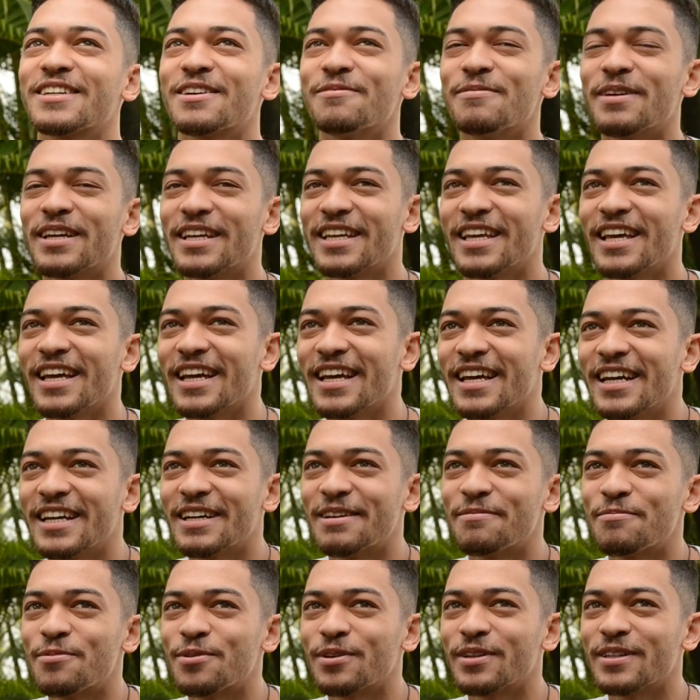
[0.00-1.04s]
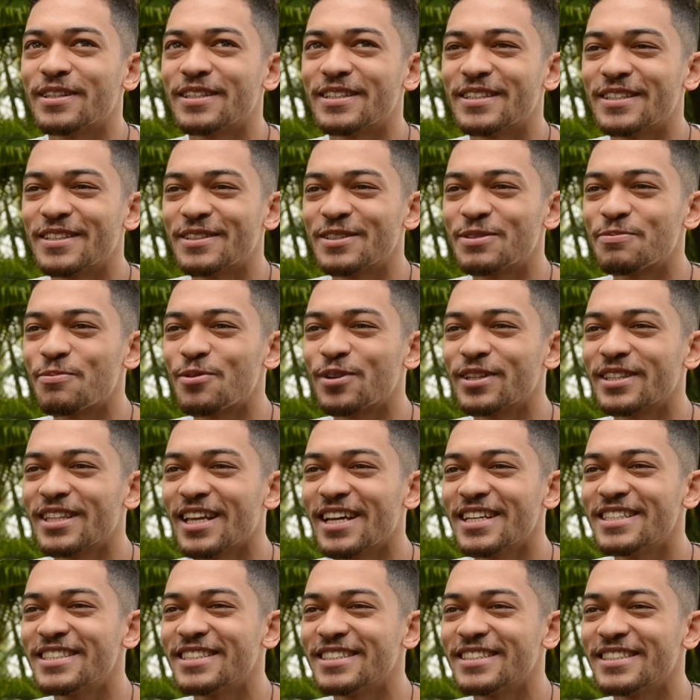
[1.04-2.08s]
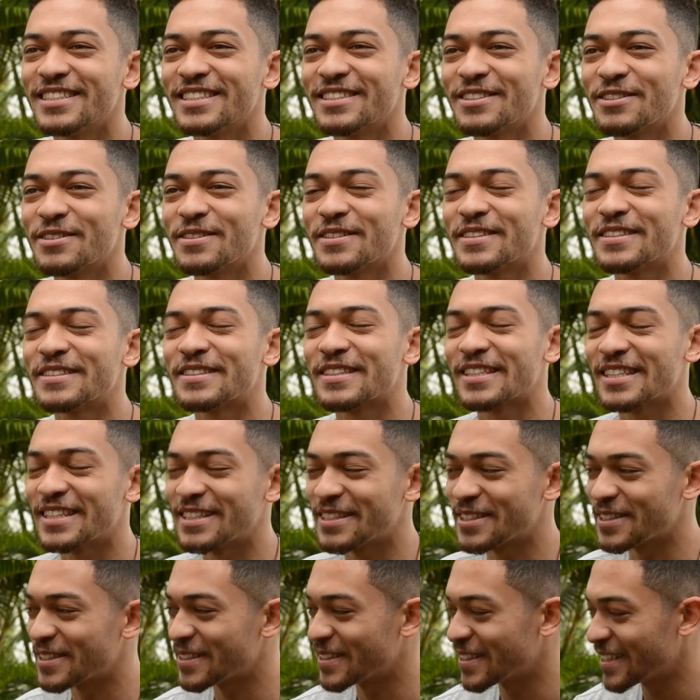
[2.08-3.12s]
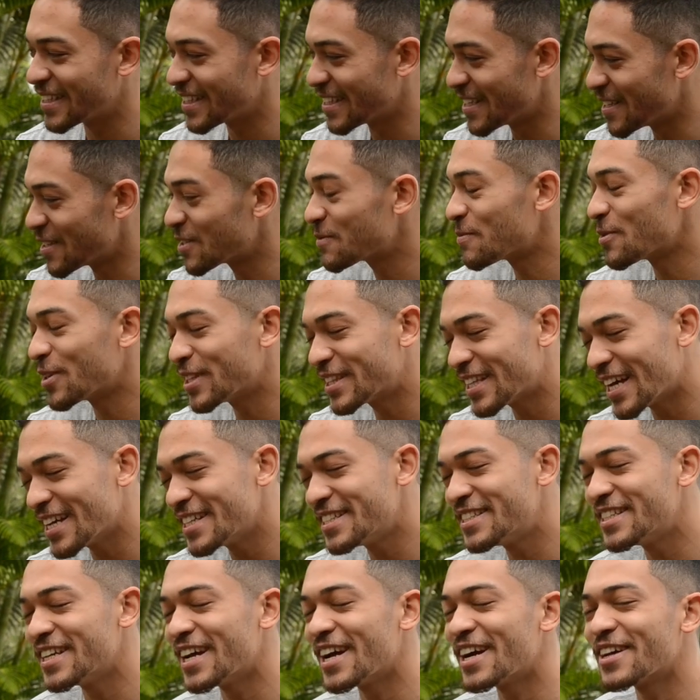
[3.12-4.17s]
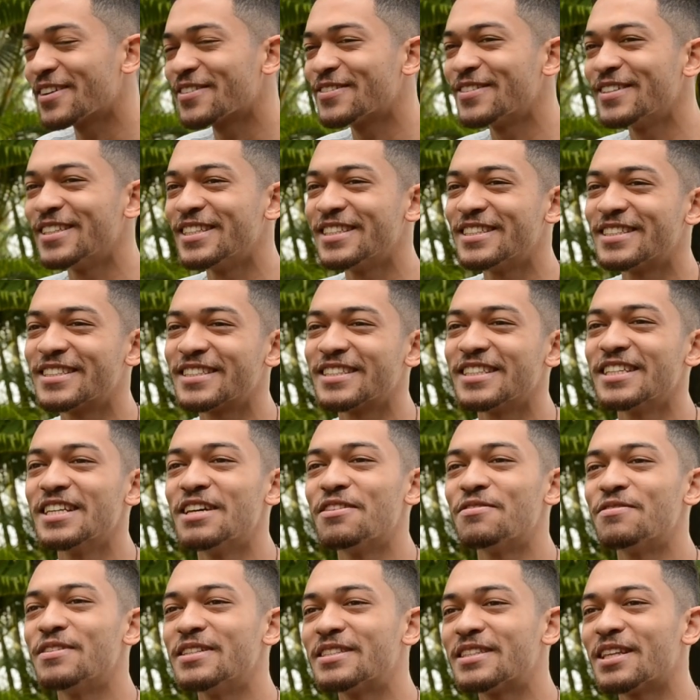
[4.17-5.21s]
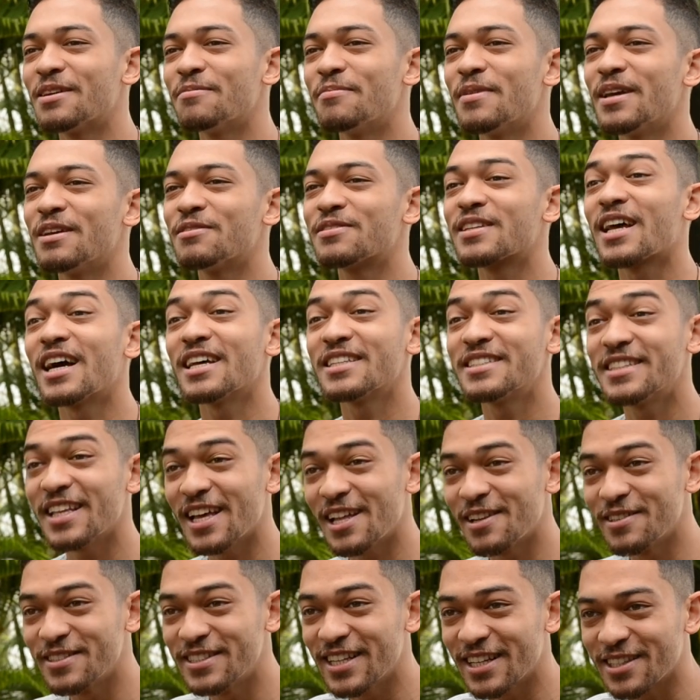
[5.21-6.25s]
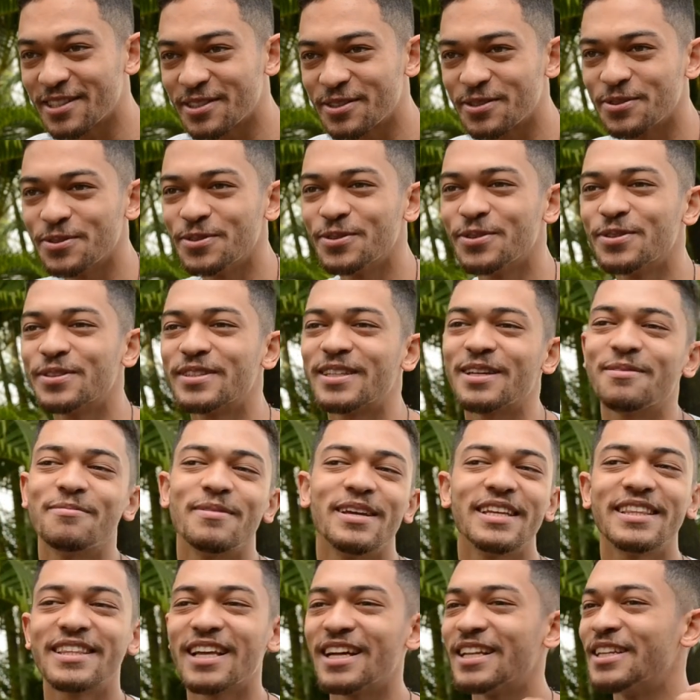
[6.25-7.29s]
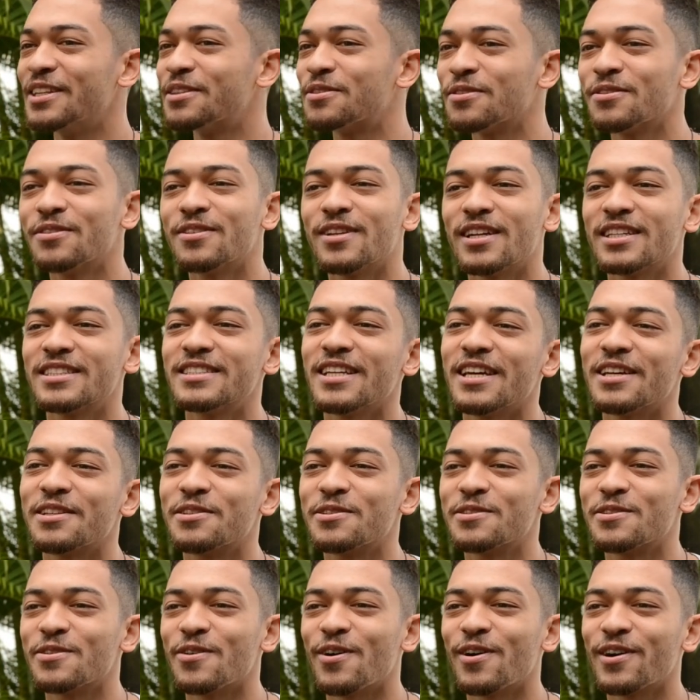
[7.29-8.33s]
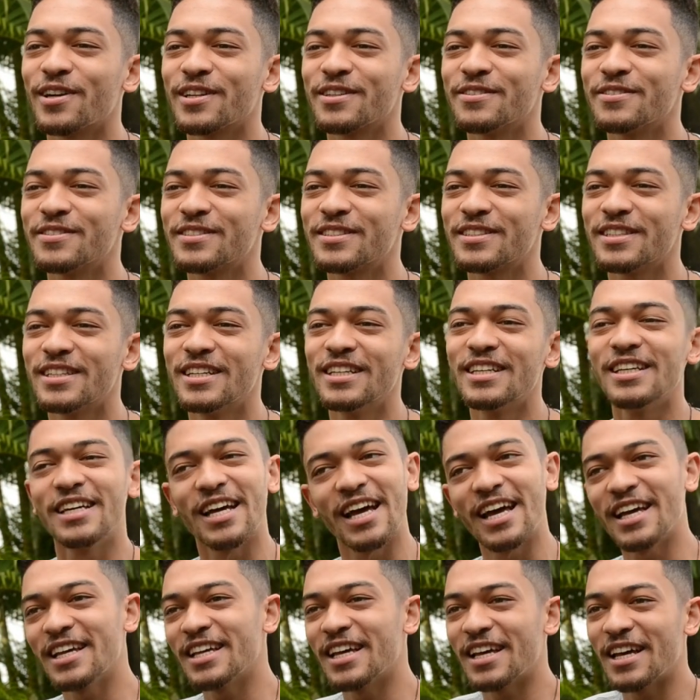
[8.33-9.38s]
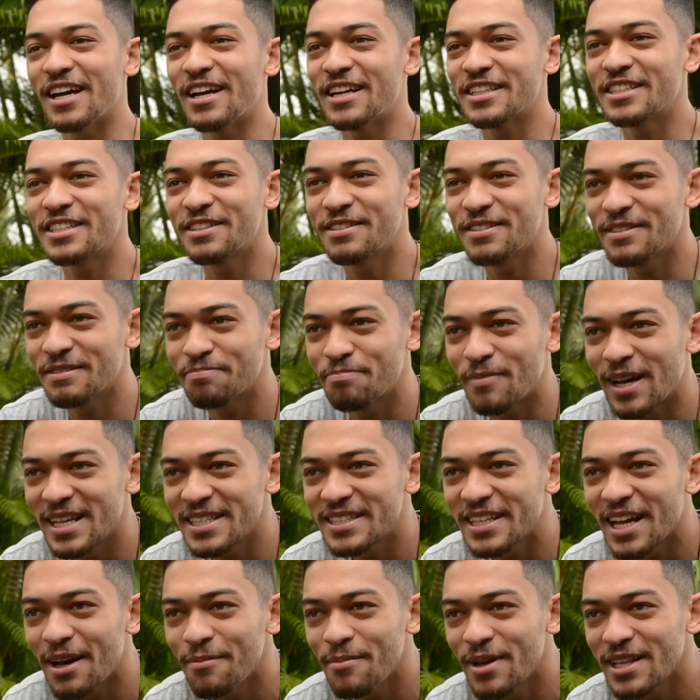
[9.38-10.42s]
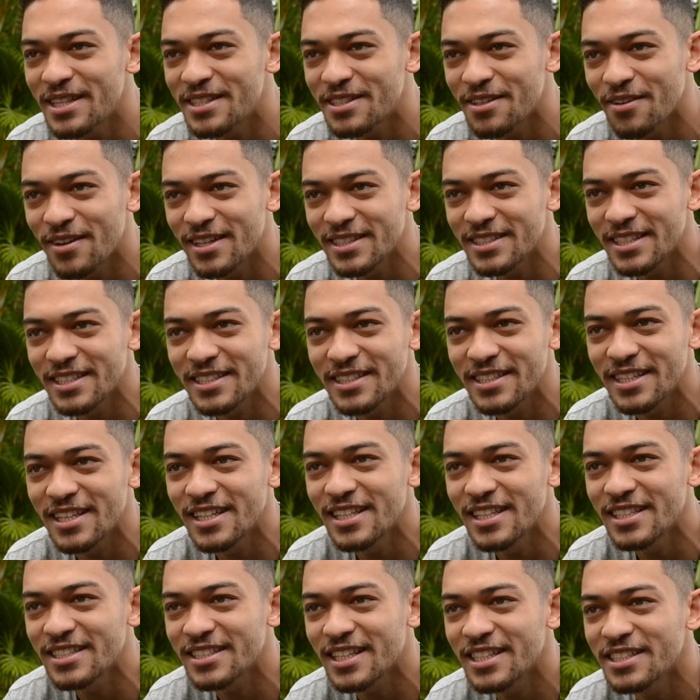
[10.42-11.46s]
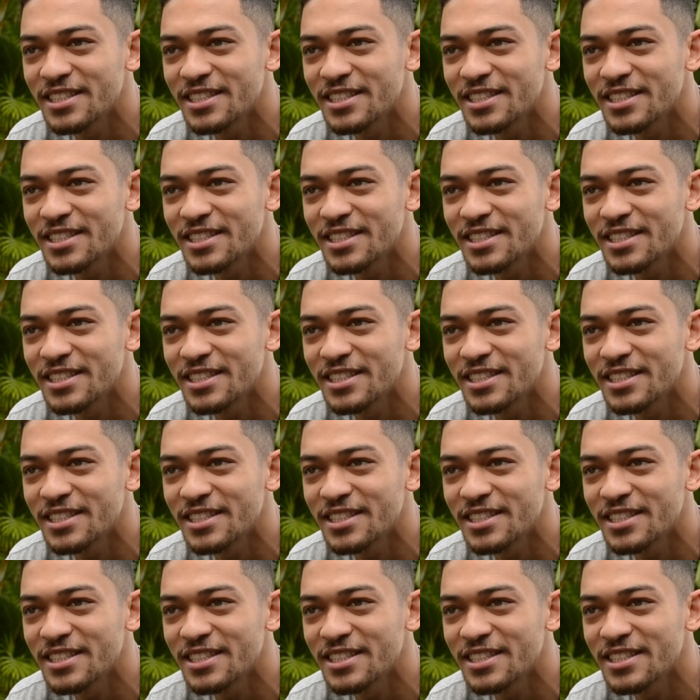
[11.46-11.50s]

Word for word: como é que é? é os portais de, de Hércules. Os portais de Hércules. Fiz também os Castelos de Açu, também tá ali tudo na Serra dos Órgãos. Uhum. É, acho que basicamente são essas trilhas